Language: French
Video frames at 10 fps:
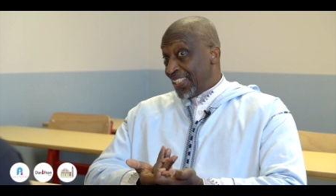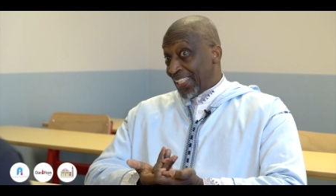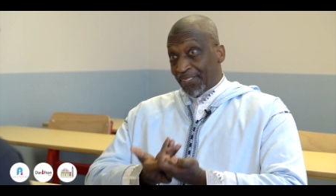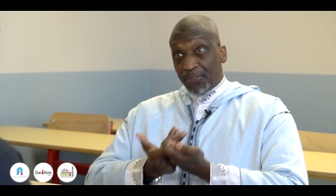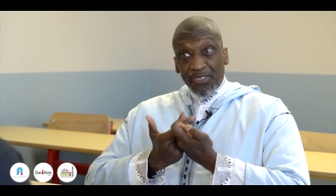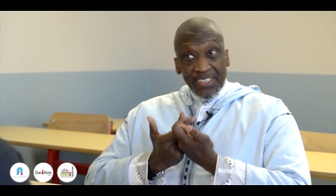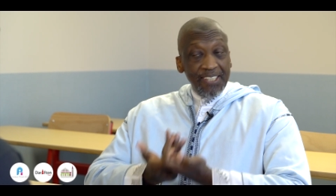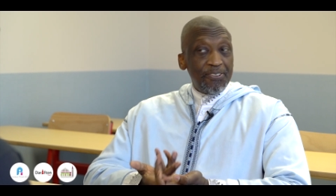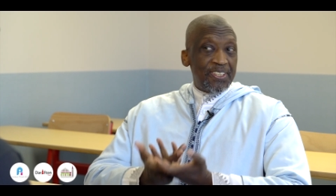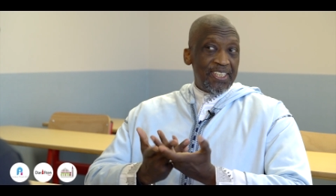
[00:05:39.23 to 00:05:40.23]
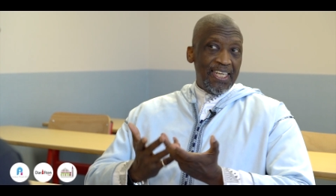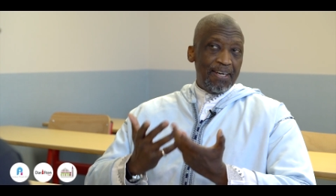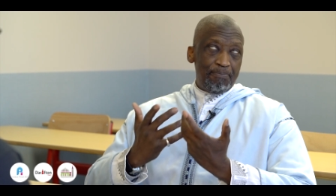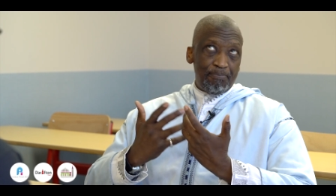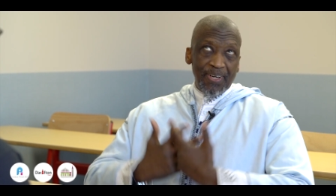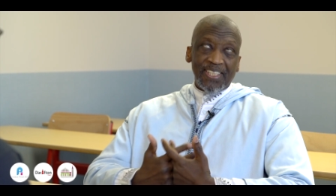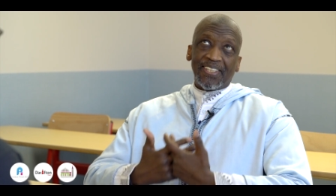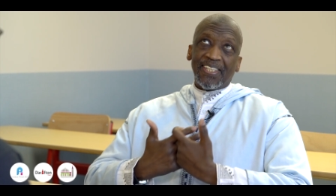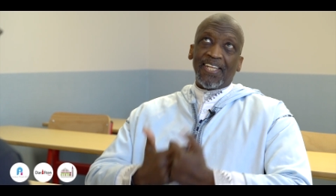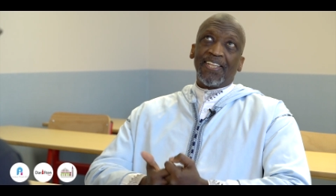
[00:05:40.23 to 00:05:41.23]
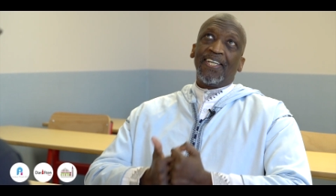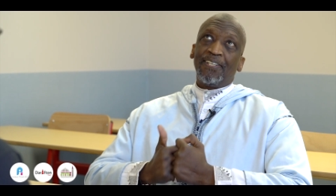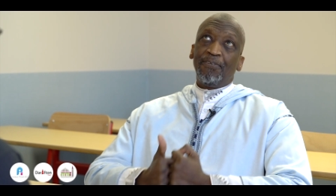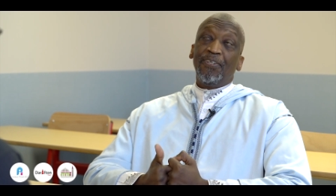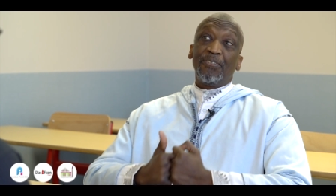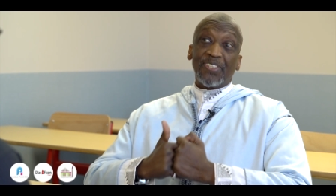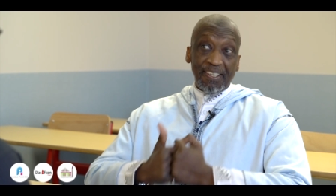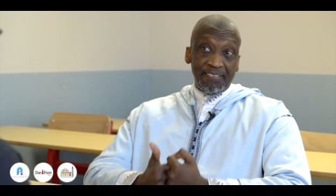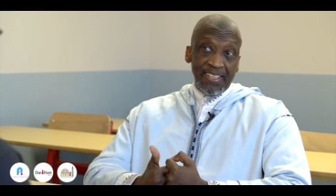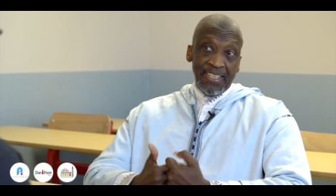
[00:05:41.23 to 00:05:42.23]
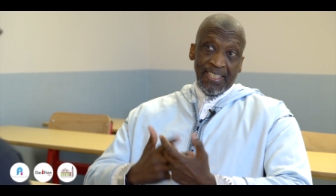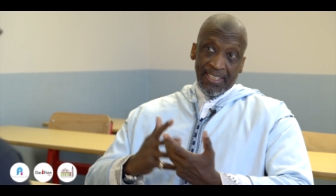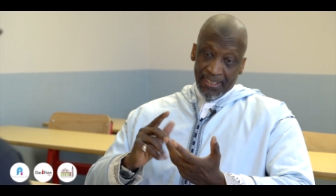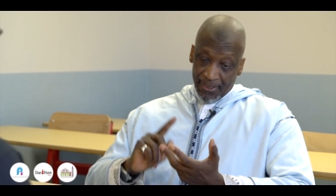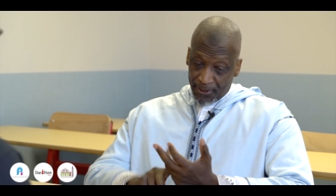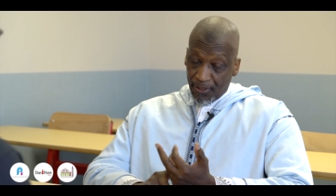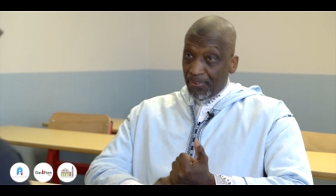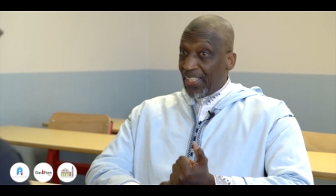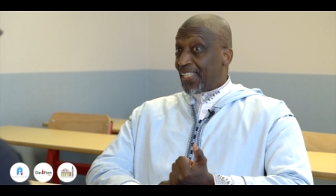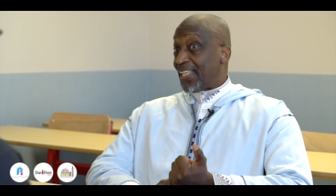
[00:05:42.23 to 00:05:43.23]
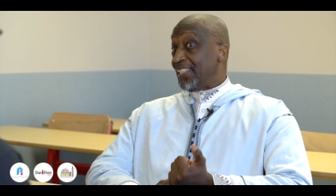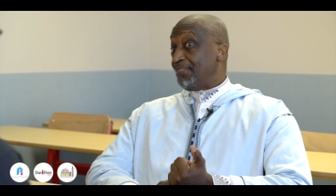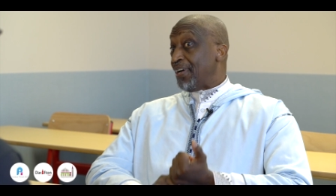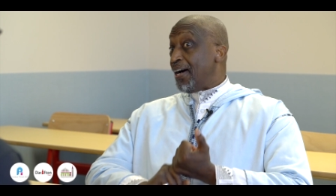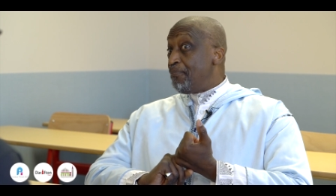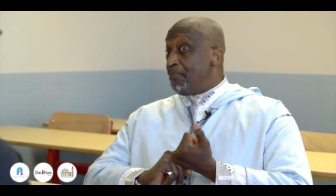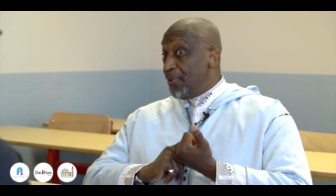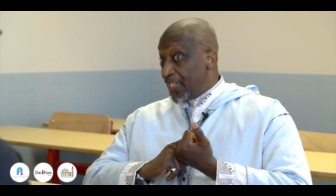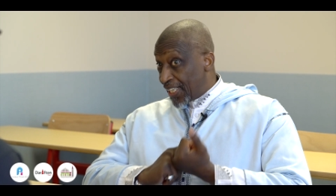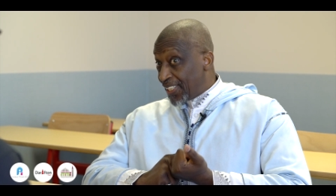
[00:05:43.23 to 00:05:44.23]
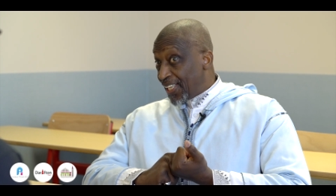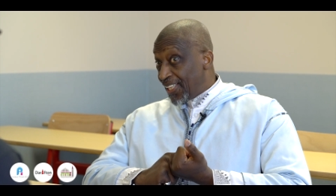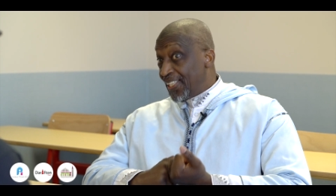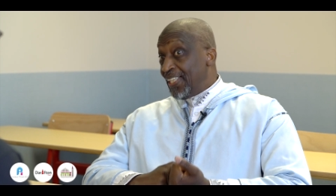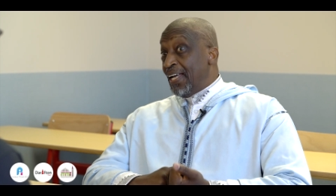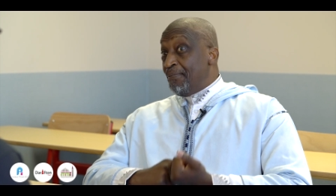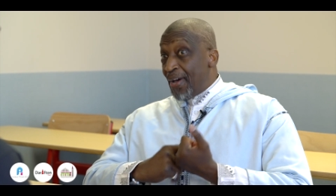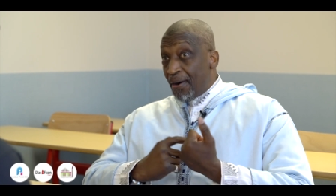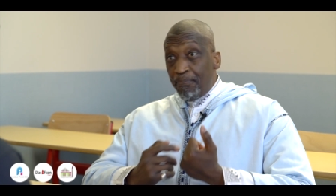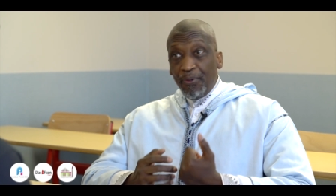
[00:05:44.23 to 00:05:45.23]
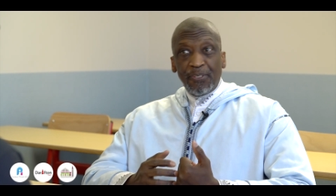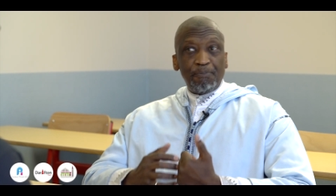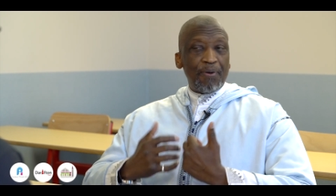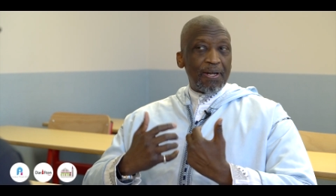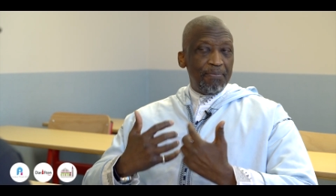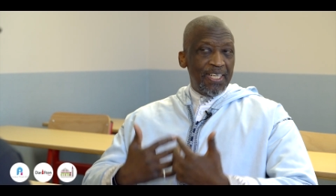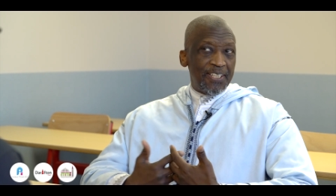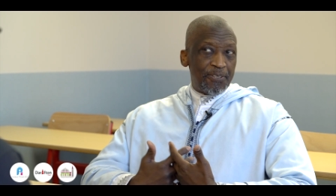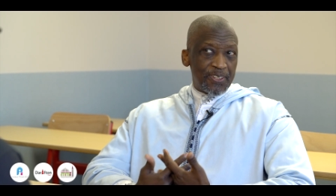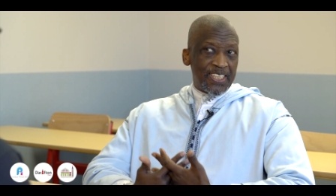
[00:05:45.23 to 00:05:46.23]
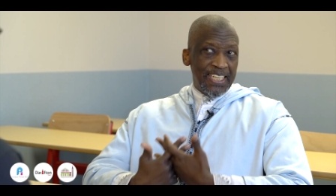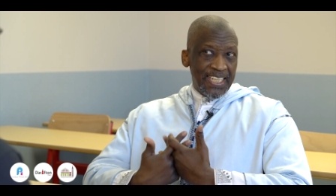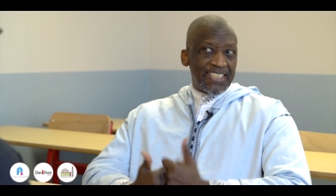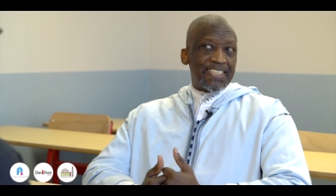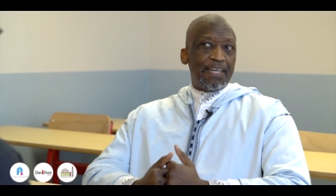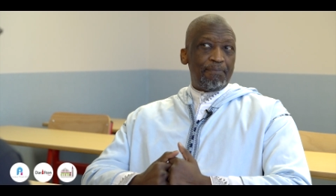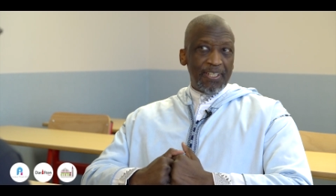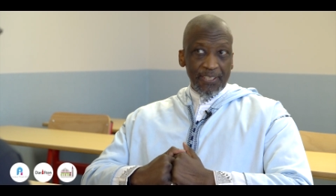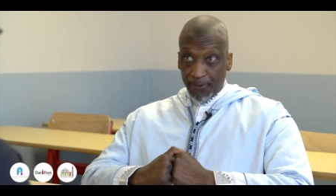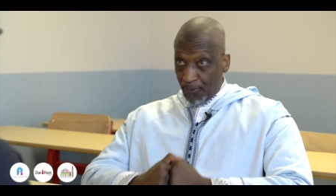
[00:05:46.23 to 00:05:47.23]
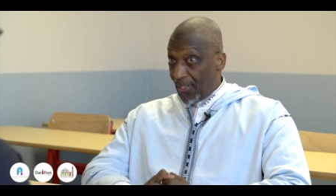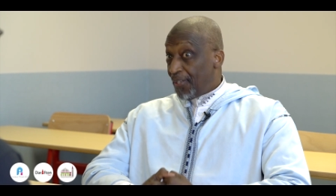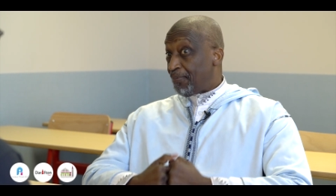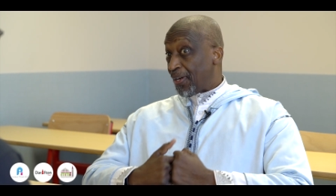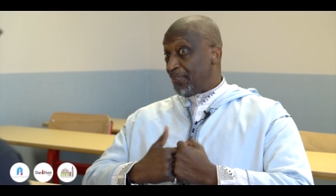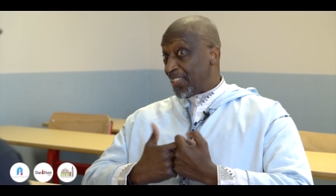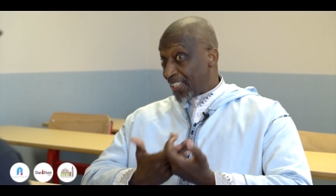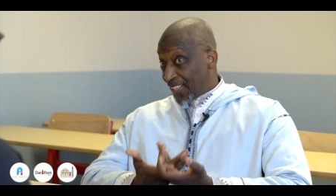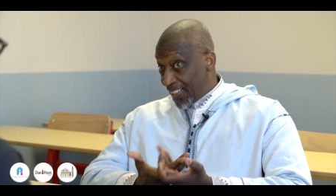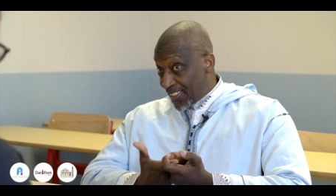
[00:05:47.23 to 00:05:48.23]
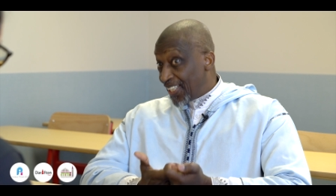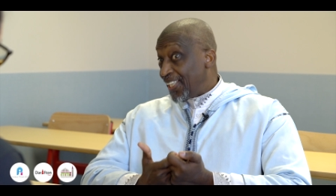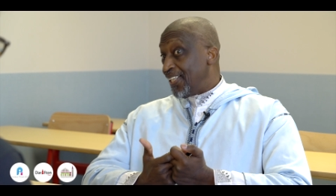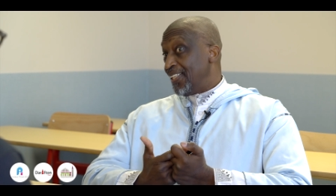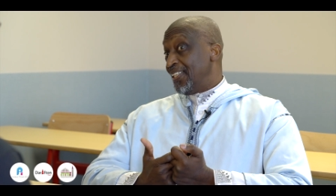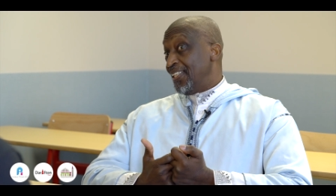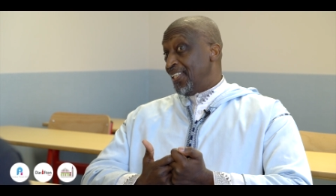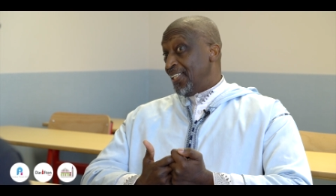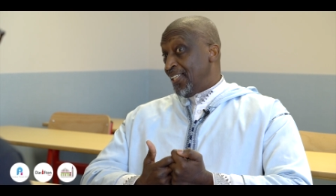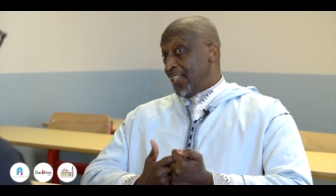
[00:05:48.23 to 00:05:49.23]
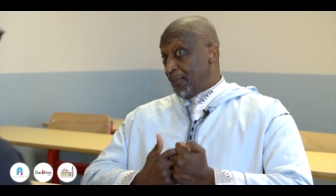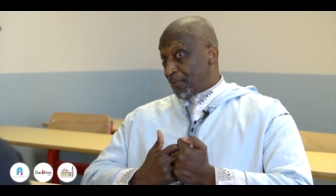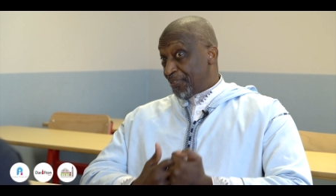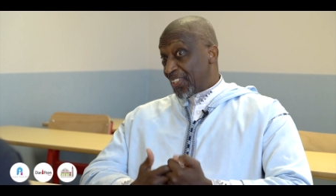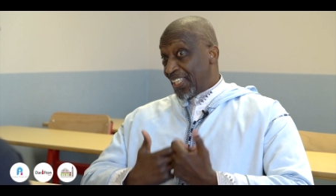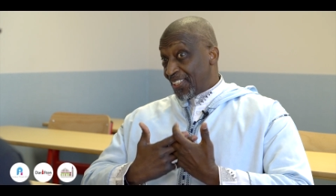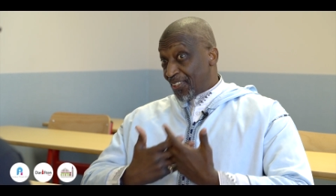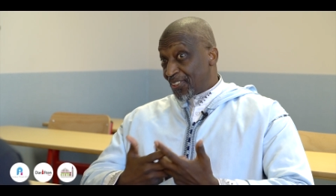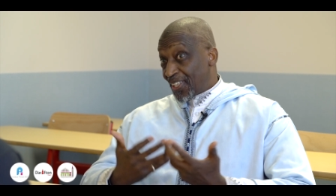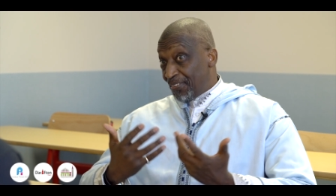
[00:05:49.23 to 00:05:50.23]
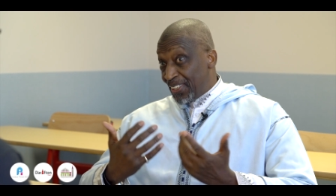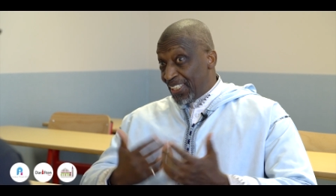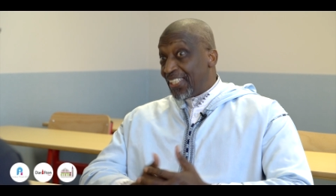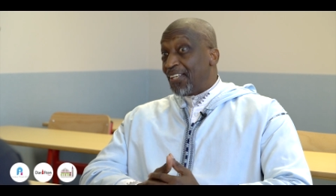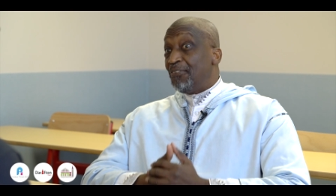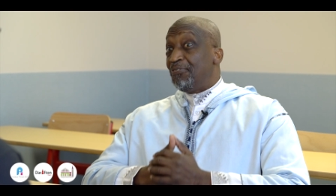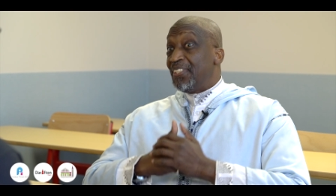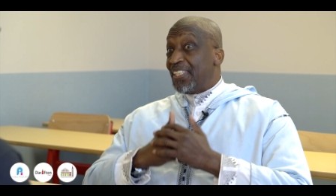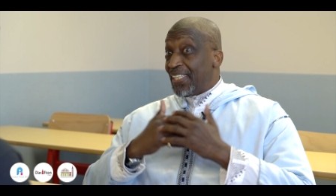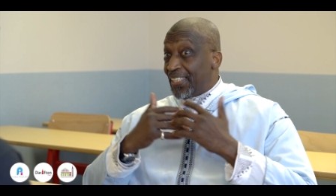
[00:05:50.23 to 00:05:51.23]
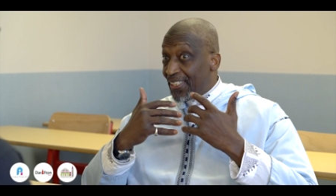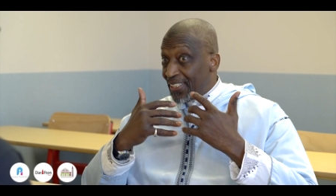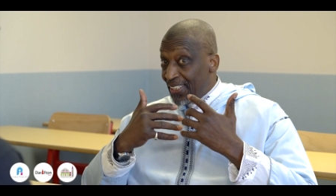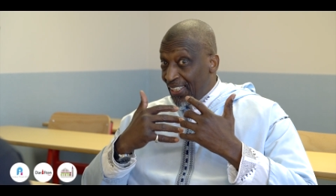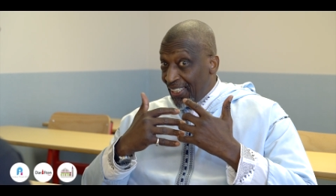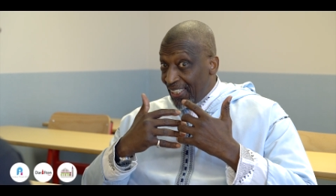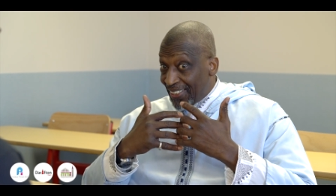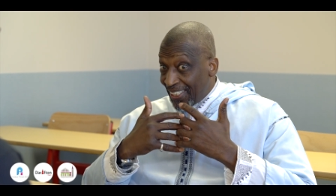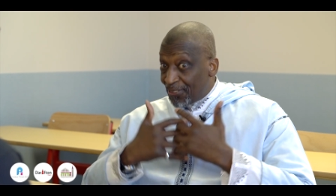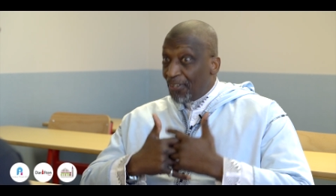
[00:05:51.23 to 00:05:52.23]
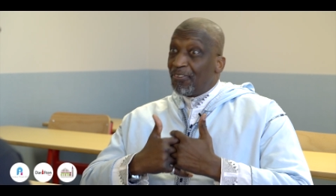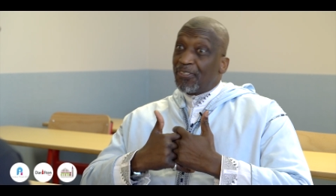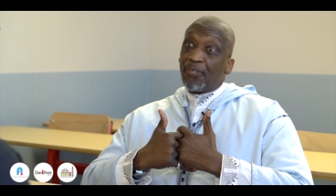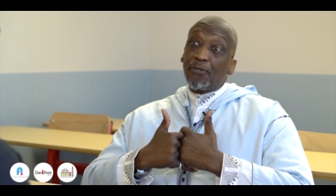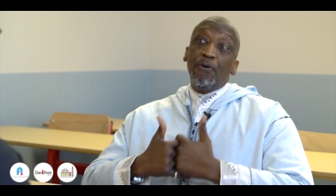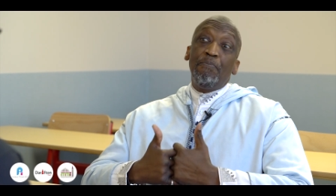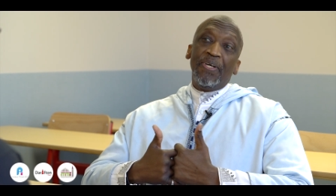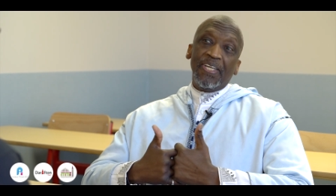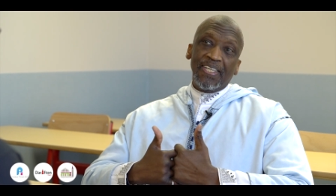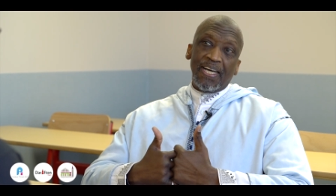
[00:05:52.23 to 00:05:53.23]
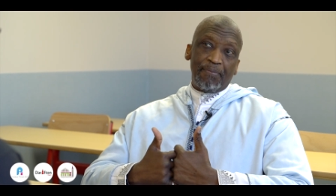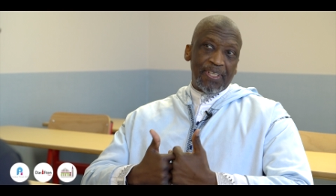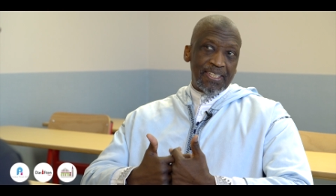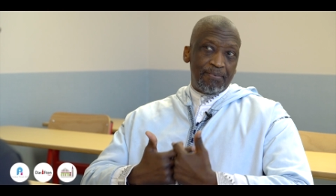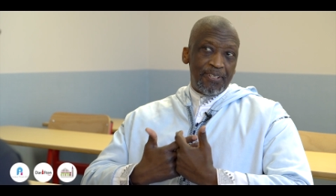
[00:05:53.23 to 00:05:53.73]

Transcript: Quand on sait aussi la place que Allah a donnée aux savants, non seulement ils craignent, mais en, Allah, mais en plus parmi les choses qui restent après soi, parmi les jariyah, le prophète me dit que le fils d'Adam et ses œuvres sont coupées après sa